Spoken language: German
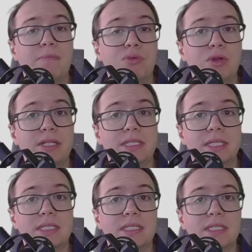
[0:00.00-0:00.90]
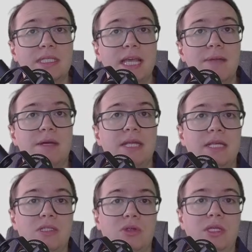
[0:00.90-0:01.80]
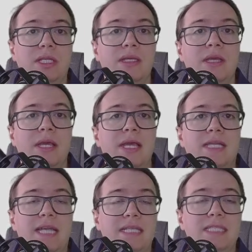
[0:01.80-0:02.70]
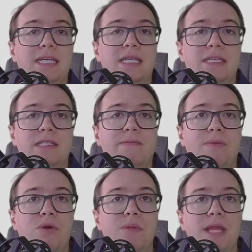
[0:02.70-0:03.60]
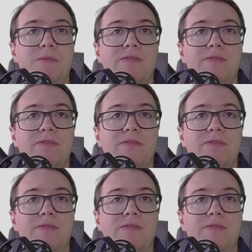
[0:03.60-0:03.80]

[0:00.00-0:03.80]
Polizisten selber dahin zu legen, das ist ein Problem.